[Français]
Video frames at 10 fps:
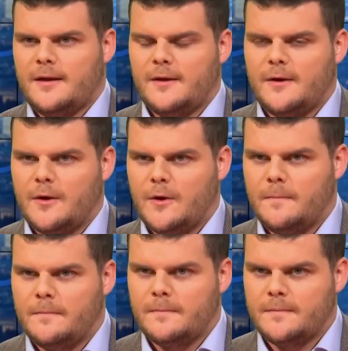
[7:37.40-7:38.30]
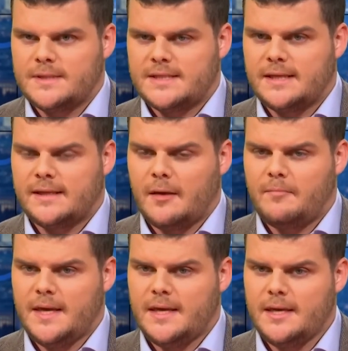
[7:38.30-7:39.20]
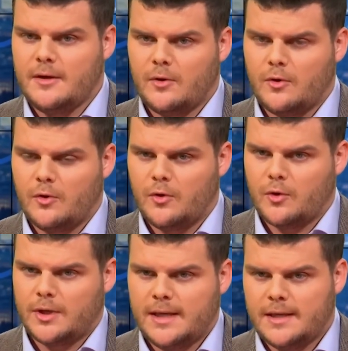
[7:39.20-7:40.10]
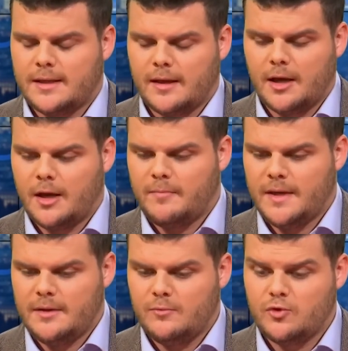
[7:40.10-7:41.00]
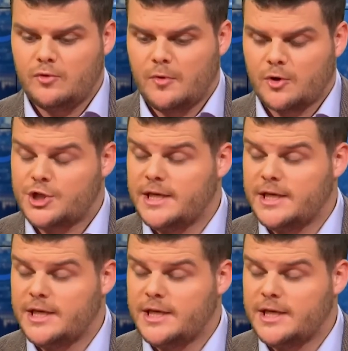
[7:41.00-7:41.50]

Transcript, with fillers: C'est un pays qui est un, pays musulman